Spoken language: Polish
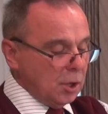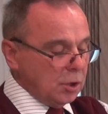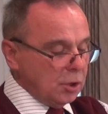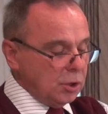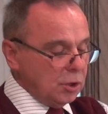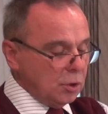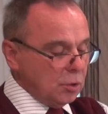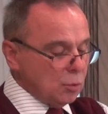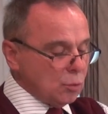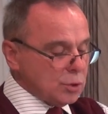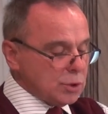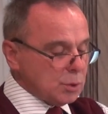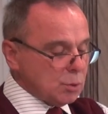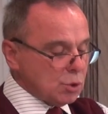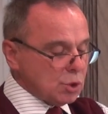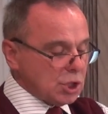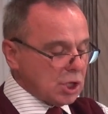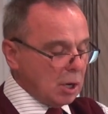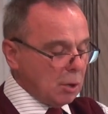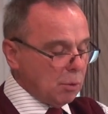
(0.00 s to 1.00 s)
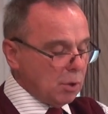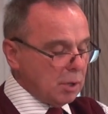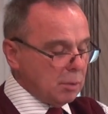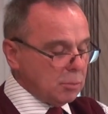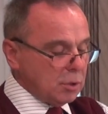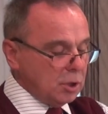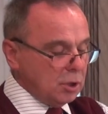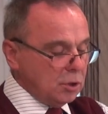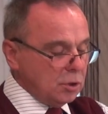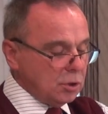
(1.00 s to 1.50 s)
I usłyszałem
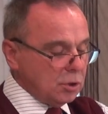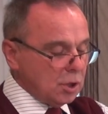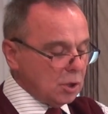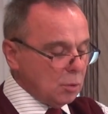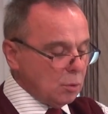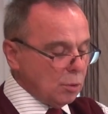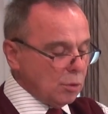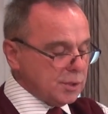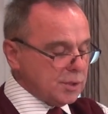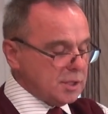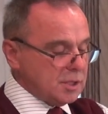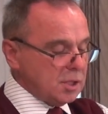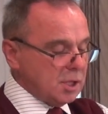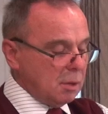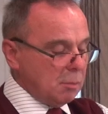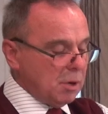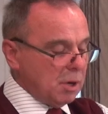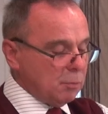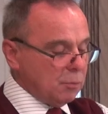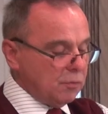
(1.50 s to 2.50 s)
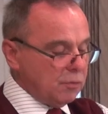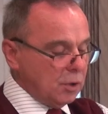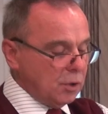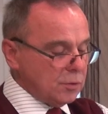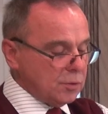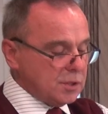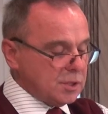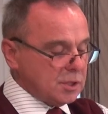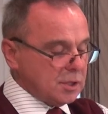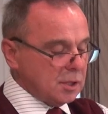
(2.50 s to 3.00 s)
inny głos z nieba
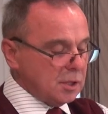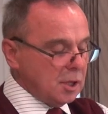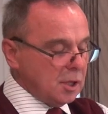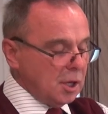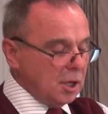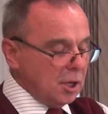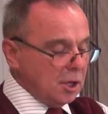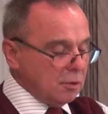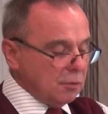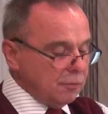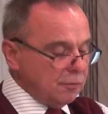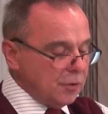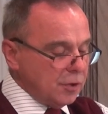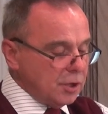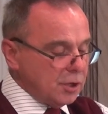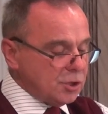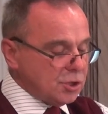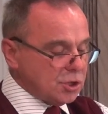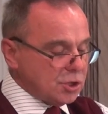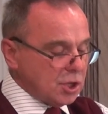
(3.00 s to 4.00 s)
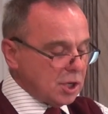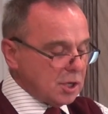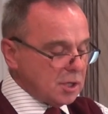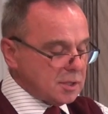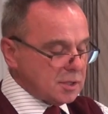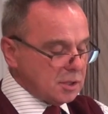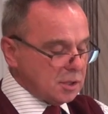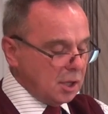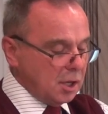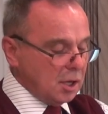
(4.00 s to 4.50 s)
mówiący – Wyjdźcie
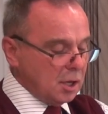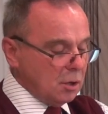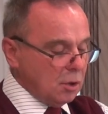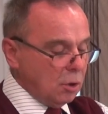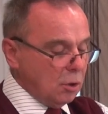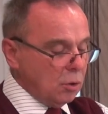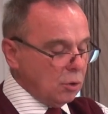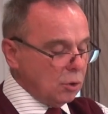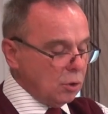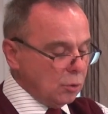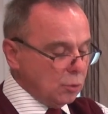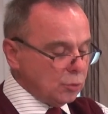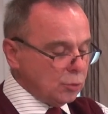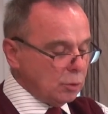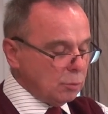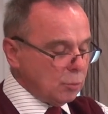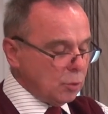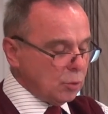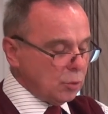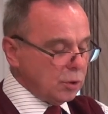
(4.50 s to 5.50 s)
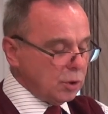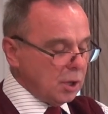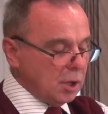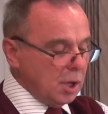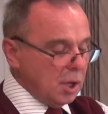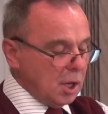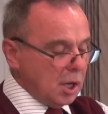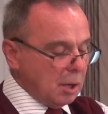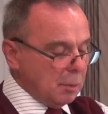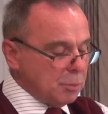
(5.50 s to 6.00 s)
z niego, ludu mój,
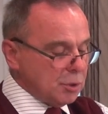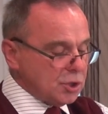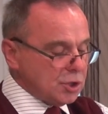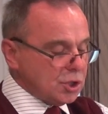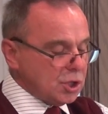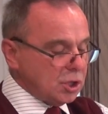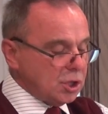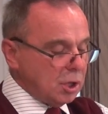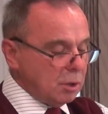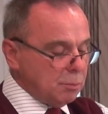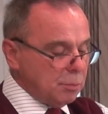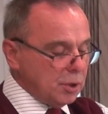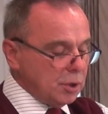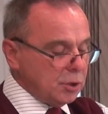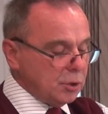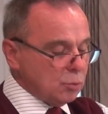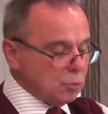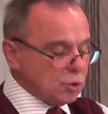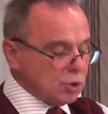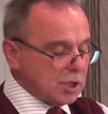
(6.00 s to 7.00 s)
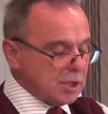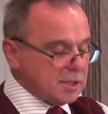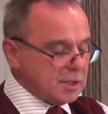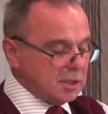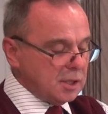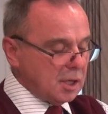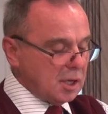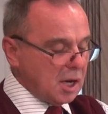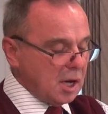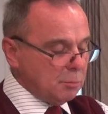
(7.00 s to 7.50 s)
abyście nie byli
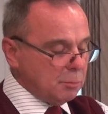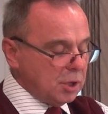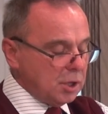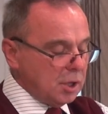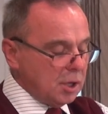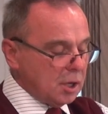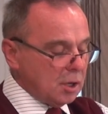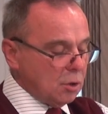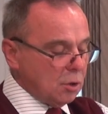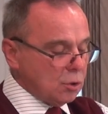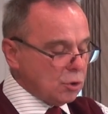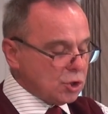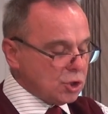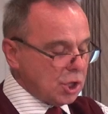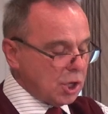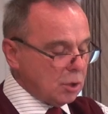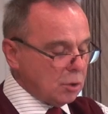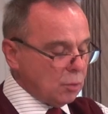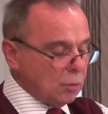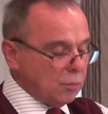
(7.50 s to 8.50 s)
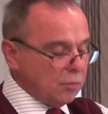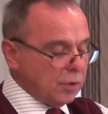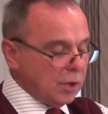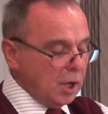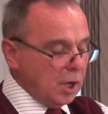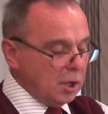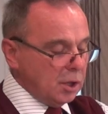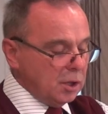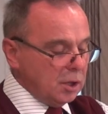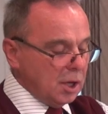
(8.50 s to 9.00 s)
uczestnikami jego grzechów
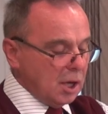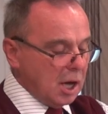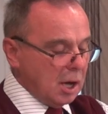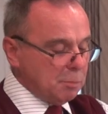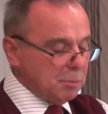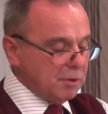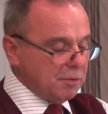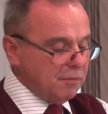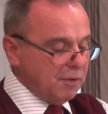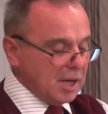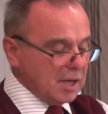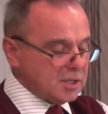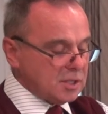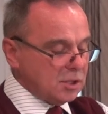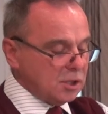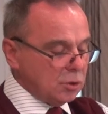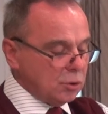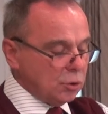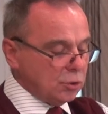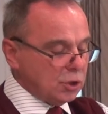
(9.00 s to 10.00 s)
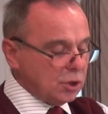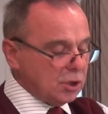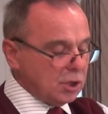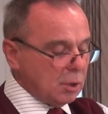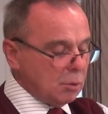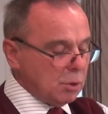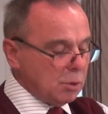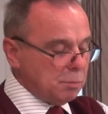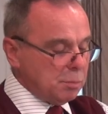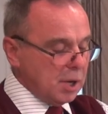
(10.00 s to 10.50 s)
i aby was nie
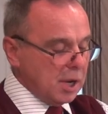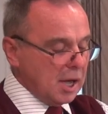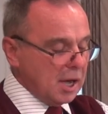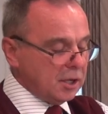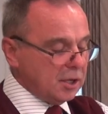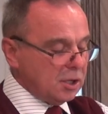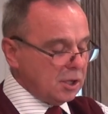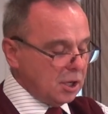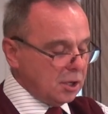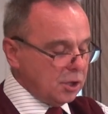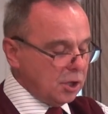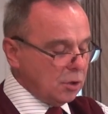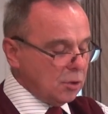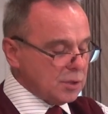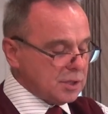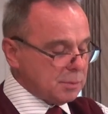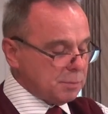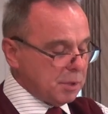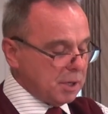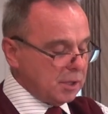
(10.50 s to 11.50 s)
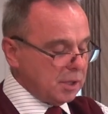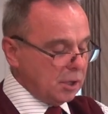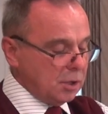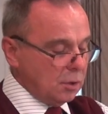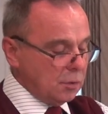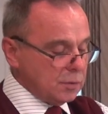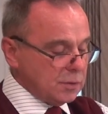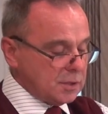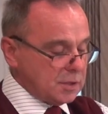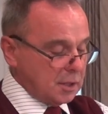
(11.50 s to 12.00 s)
dotknęły plagi na niego
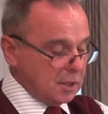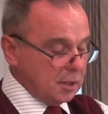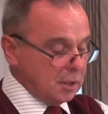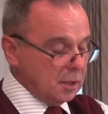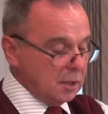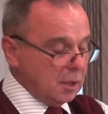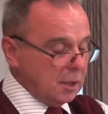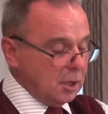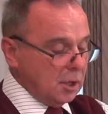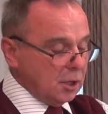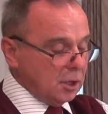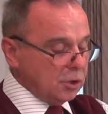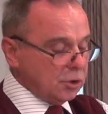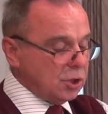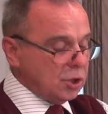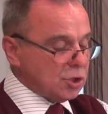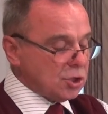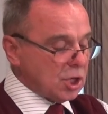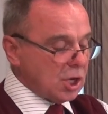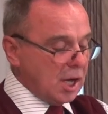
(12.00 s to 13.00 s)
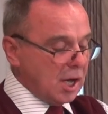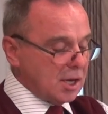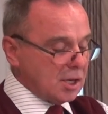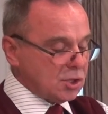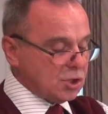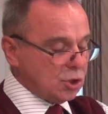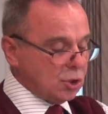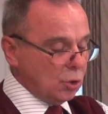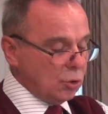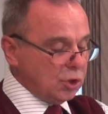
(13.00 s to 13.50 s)
spadające, gdyż
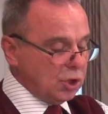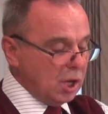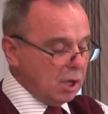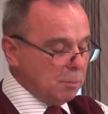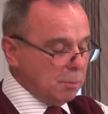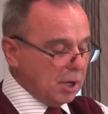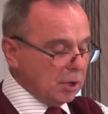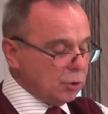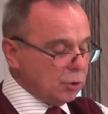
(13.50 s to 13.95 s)
aż do nieba